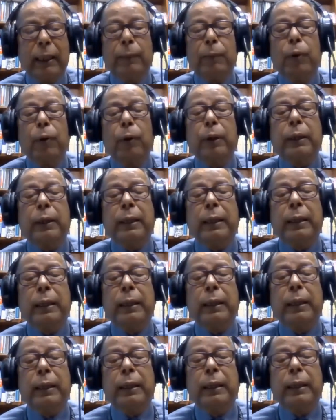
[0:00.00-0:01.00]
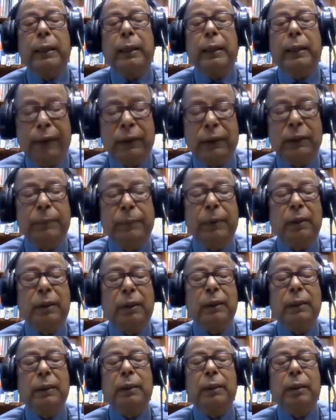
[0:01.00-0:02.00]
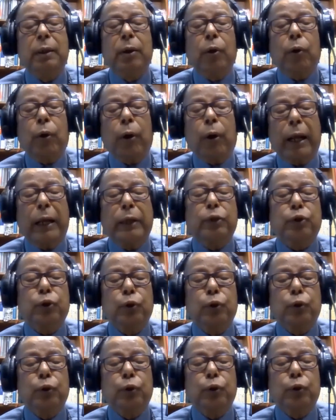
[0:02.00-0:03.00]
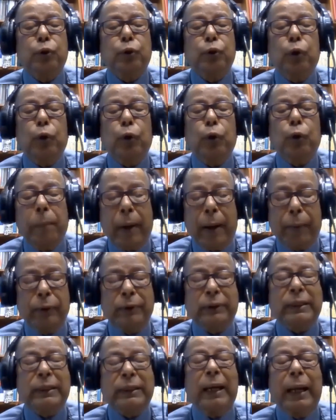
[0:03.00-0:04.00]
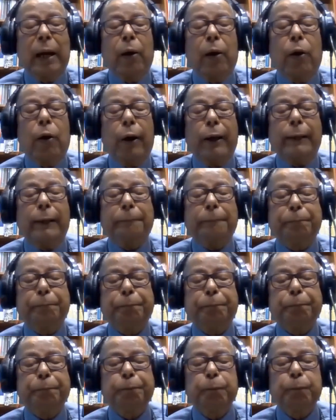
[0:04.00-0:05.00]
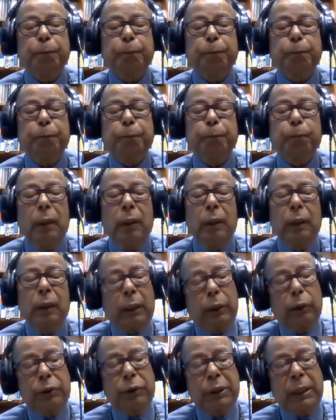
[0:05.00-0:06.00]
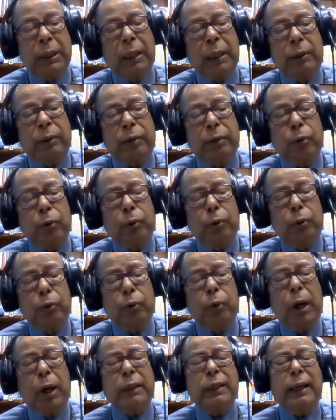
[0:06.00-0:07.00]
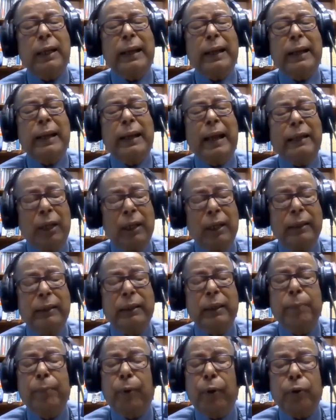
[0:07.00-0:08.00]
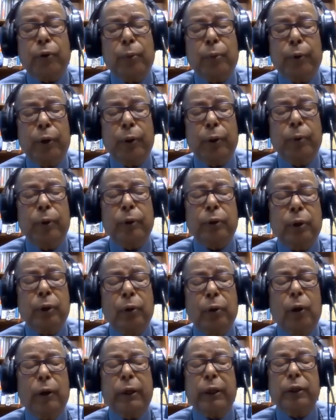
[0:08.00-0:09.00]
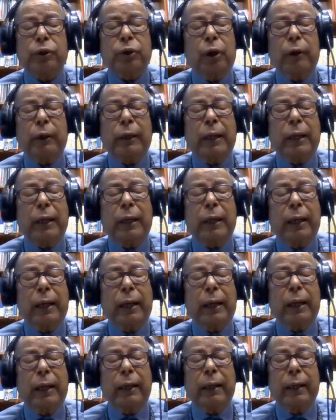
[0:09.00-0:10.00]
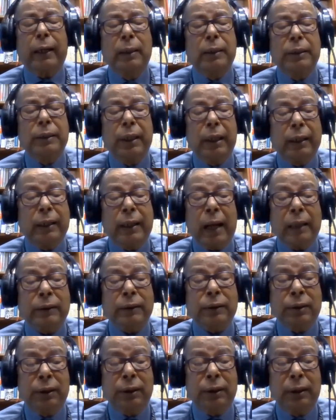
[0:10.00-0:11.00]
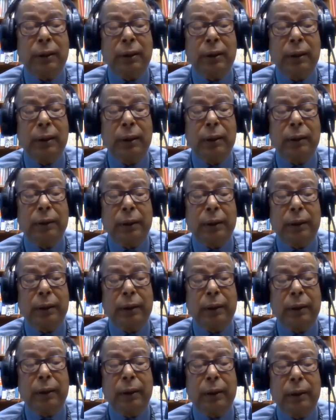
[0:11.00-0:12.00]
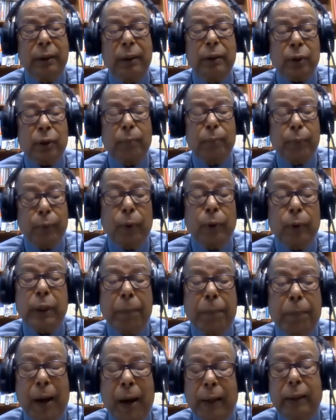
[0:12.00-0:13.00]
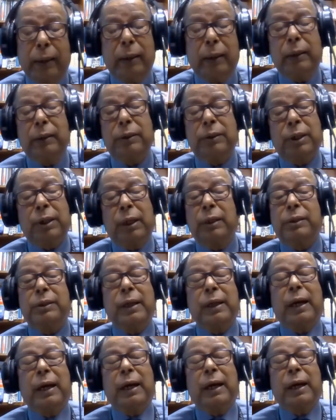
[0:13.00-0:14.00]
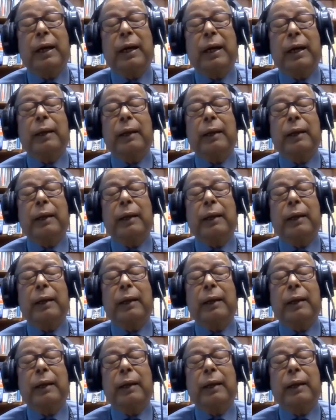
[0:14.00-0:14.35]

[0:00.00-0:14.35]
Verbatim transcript: এবং প্রি ফিজিবিলিটি করার জন্য ব্যবস্থা নেওয়া হয় কিন্তু যেহেতু দু সালে এটির পট পরিবর্তন ঘটে সরকারের এই কাজটি তিনি সম্পূর্ণ করতে পারেননি সেই টার্মে